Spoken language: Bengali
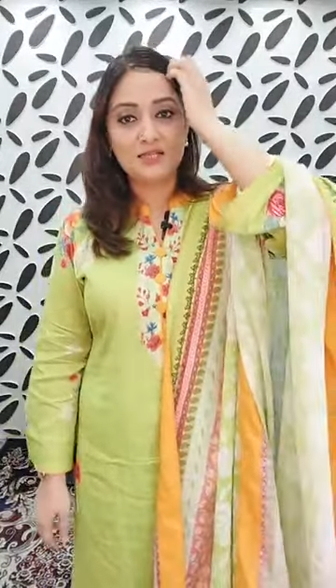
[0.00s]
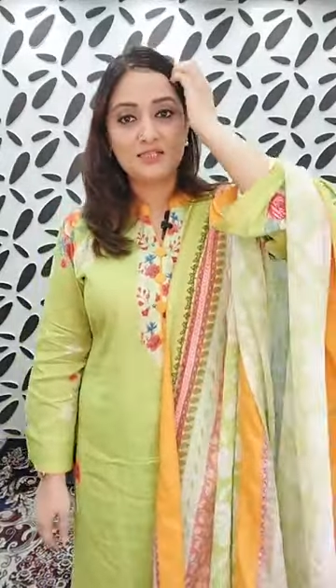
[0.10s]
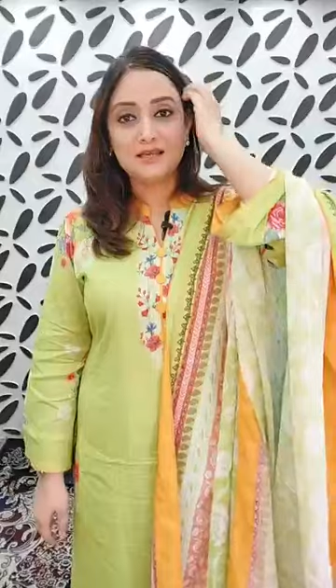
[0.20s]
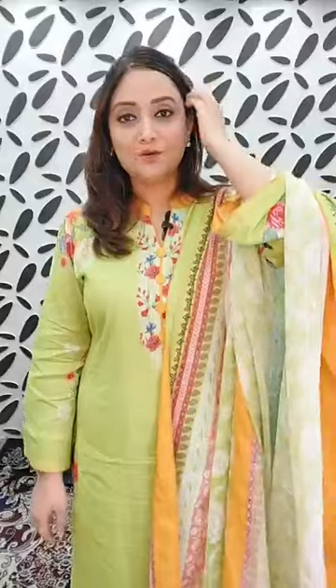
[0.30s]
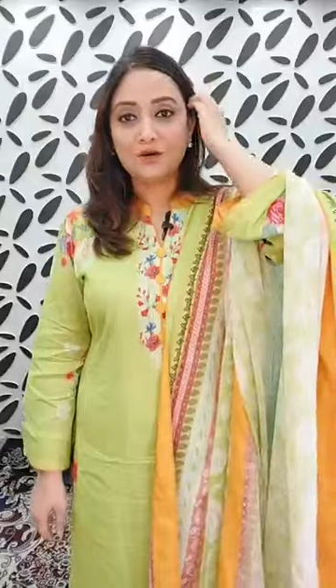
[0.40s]

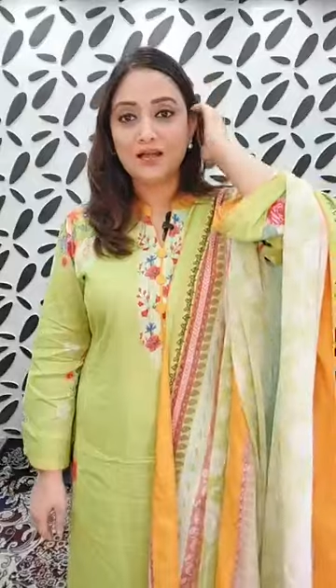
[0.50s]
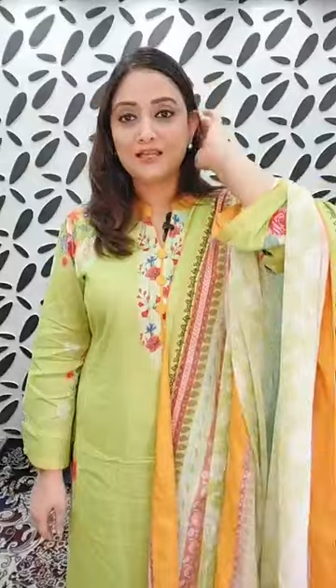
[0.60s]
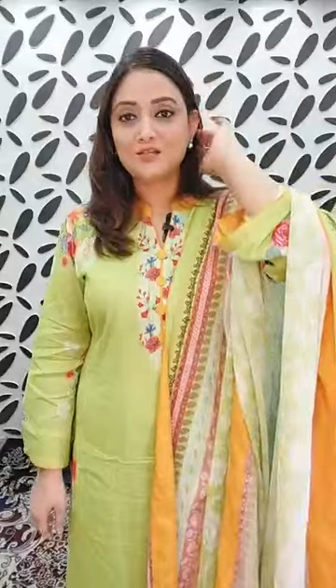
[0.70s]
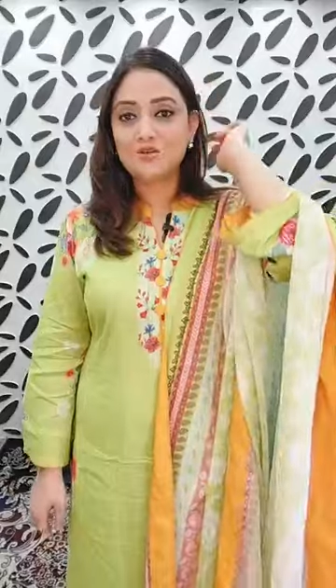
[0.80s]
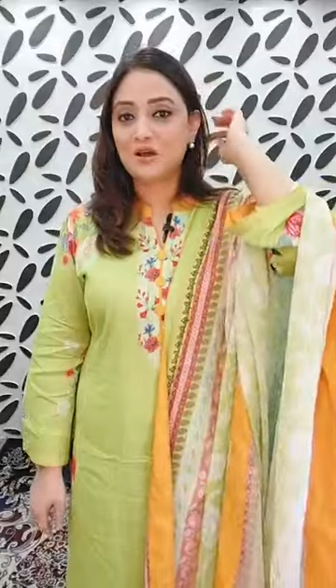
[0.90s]
যাই হোক
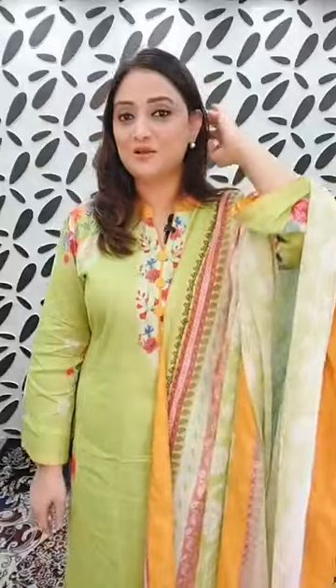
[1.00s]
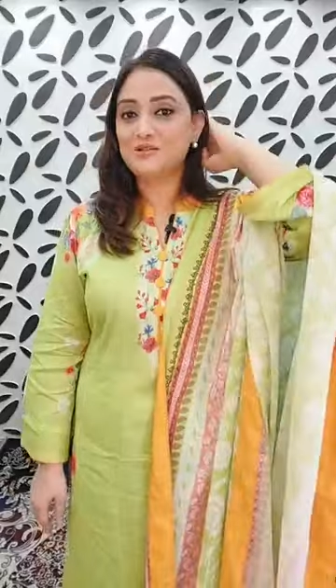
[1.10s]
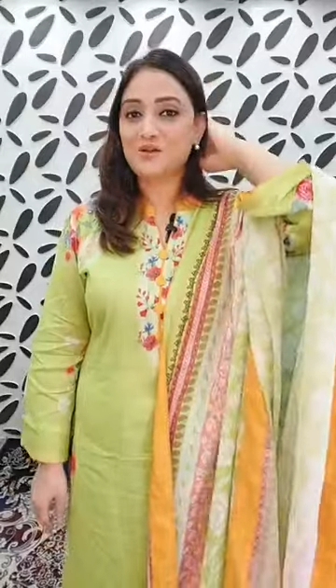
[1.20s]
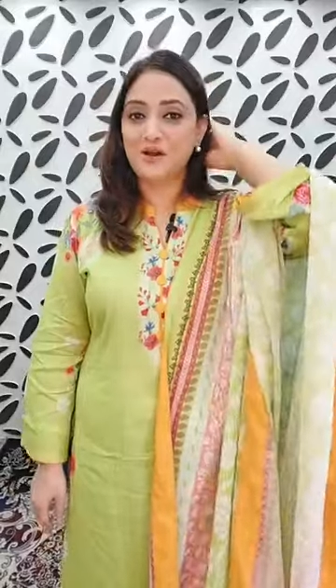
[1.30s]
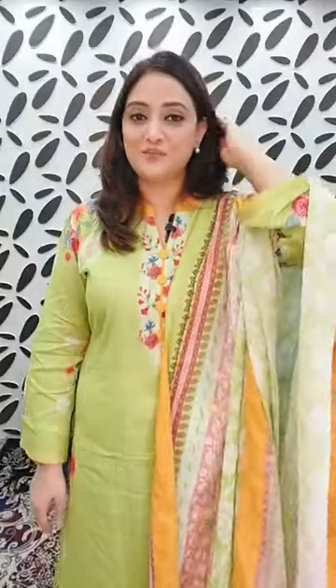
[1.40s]
কালকে
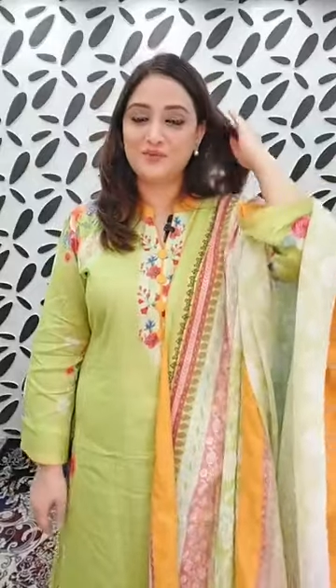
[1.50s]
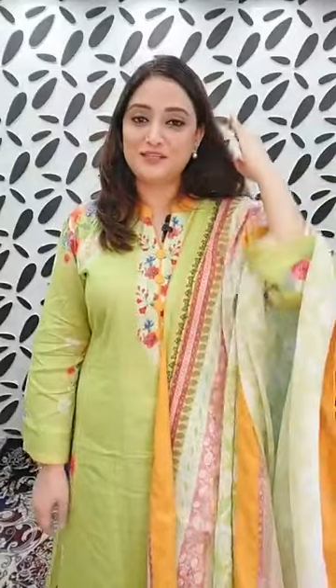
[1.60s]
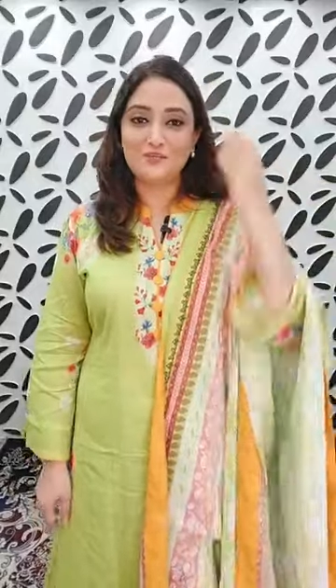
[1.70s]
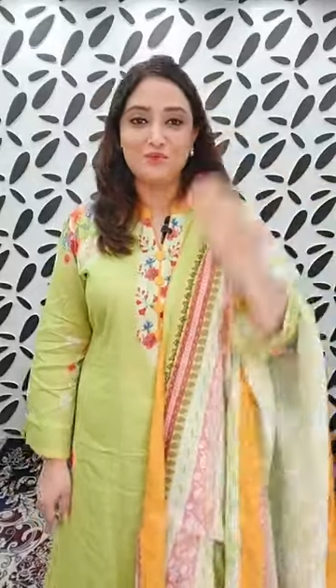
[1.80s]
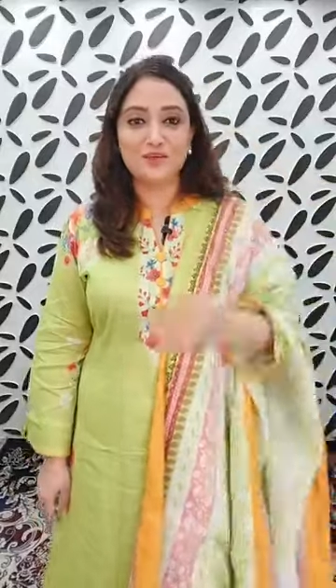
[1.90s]

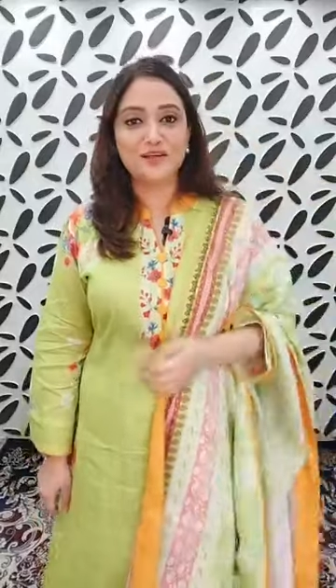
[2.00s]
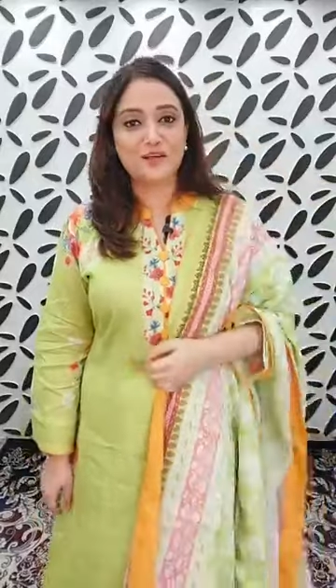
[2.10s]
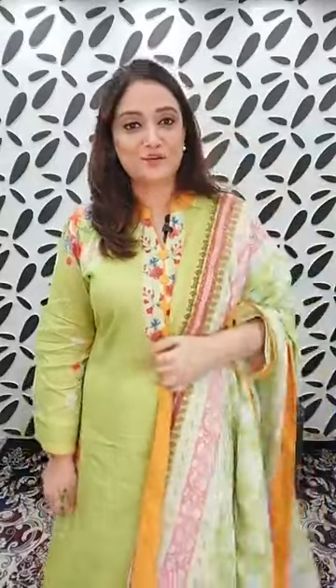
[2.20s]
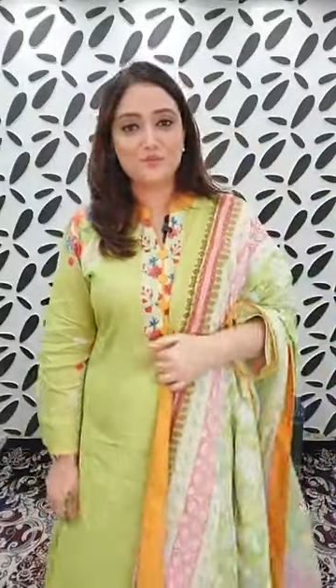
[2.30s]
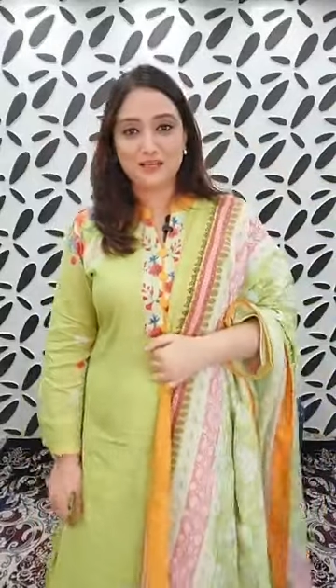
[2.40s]
জয়পুরিটা মনে হয়
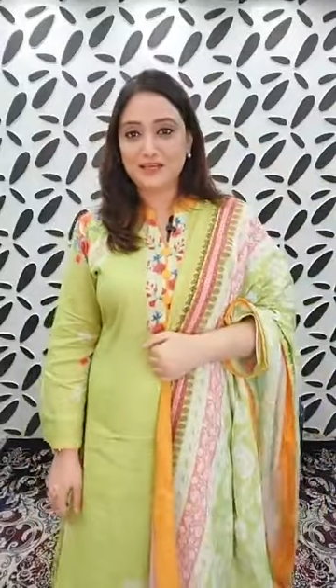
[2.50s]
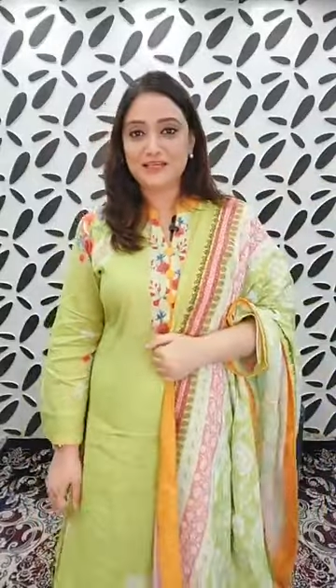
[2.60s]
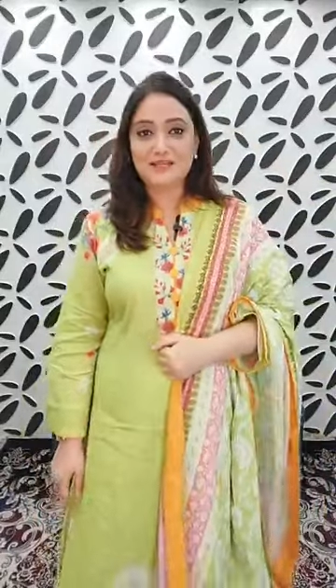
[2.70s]
কেউই পান নাই